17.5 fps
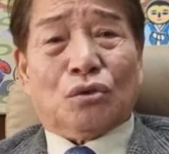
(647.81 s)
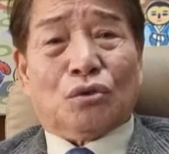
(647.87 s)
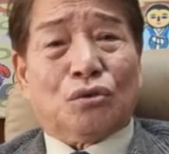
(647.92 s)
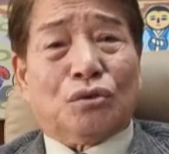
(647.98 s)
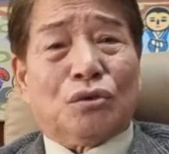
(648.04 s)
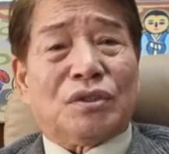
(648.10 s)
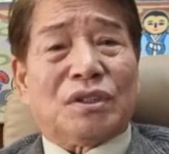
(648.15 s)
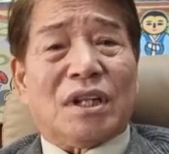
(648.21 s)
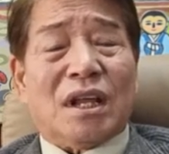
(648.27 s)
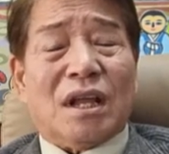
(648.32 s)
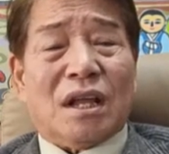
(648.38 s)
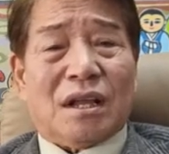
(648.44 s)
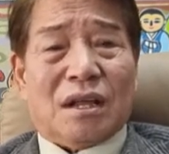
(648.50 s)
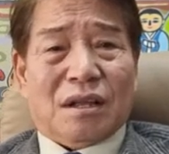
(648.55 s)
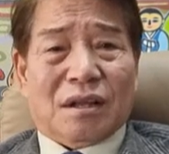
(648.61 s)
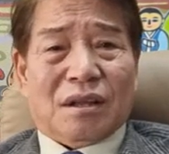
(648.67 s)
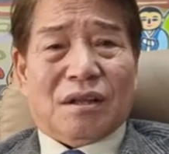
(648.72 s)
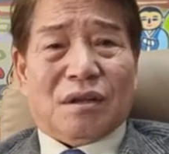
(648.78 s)
죽을
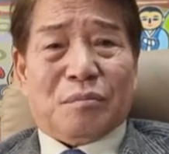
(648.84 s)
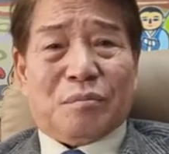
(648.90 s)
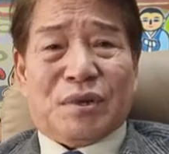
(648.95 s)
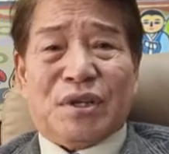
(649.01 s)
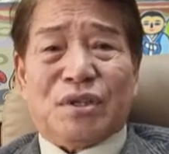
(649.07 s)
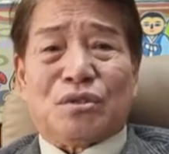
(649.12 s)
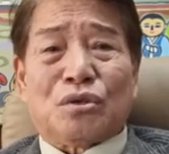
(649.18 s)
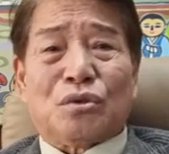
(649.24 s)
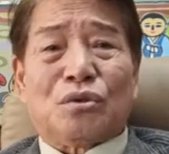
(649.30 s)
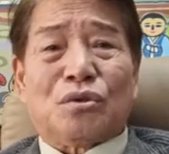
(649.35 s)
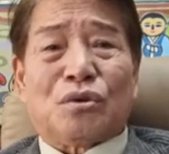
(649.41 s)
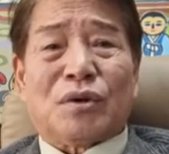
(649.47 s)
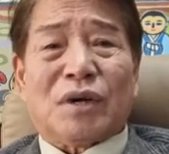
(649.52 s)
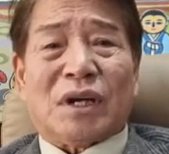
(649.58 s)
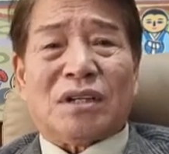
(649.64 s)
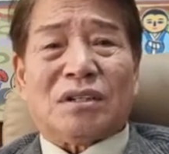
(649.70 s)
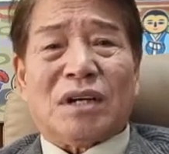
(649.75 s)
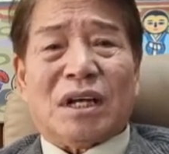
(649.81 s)
때
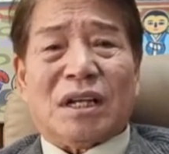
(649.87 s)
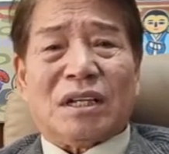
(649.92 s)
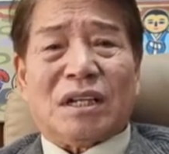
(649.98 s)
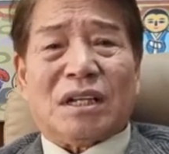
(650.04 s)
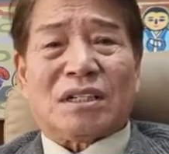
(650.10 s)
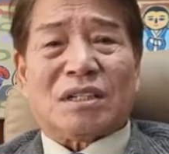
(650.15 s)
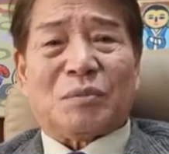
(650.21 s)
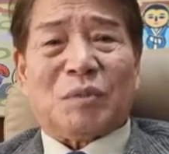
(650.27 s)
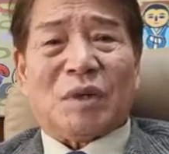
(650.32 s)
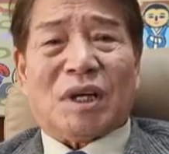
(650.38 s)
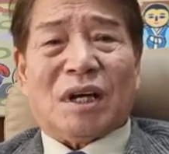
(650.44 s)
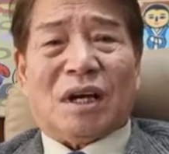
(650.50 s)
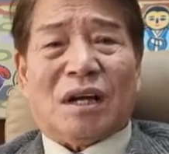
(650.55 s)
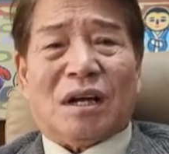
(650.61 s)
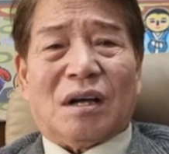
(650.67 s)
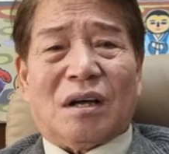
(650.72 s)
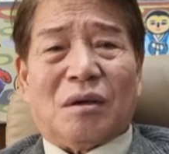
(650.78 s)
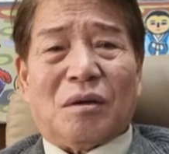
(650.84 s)
빈손으로 가는 거
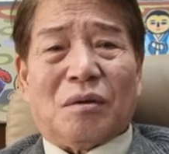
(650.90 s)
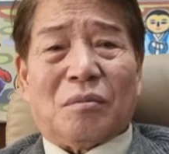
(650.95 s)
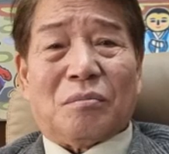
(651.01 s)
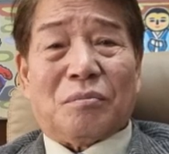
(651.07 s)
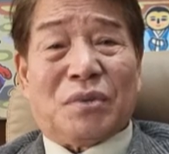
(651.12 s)
아니겠습니까?